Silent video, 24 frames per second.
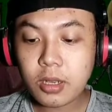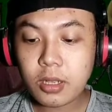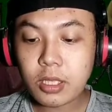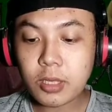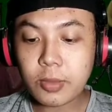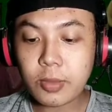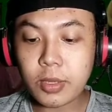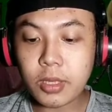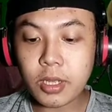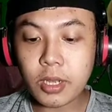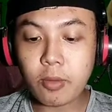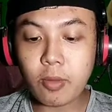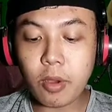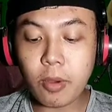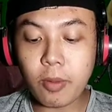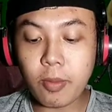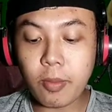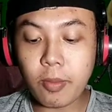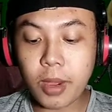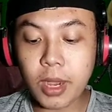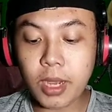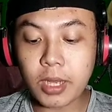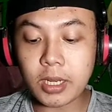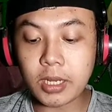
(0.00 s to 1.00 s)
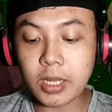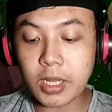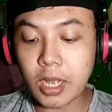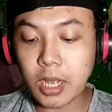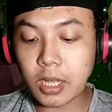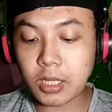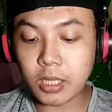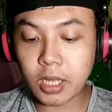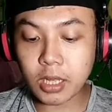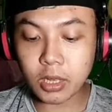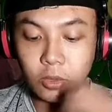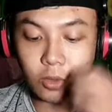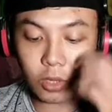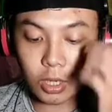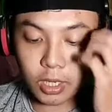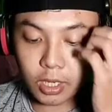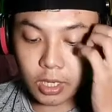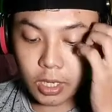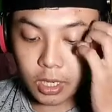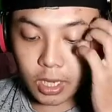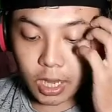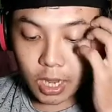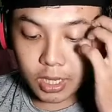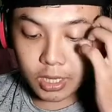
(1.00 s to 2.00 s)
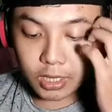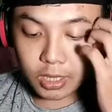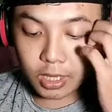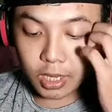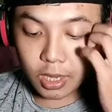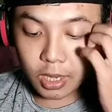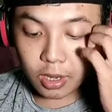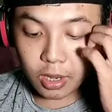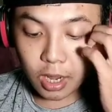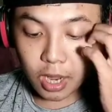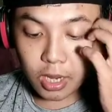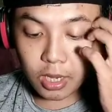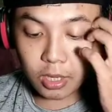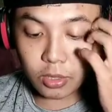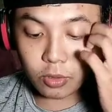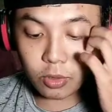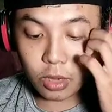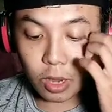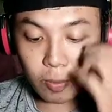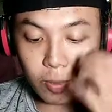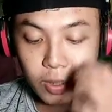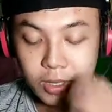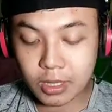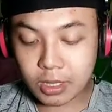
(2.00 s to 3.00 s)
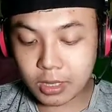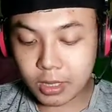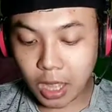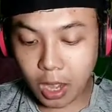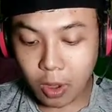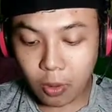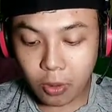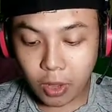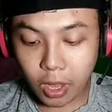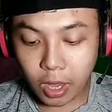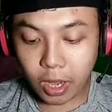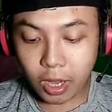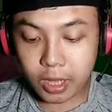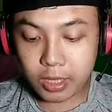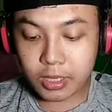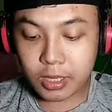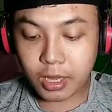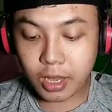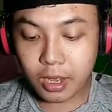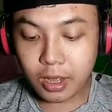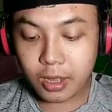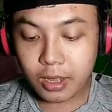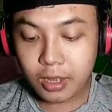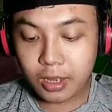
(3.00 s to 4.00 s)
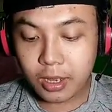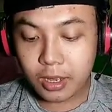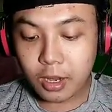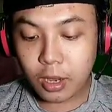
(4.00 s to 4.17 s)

Sebenarnya gue mau main yang satu ini guys ya. Kalian juga pasti tahu ya guys ya.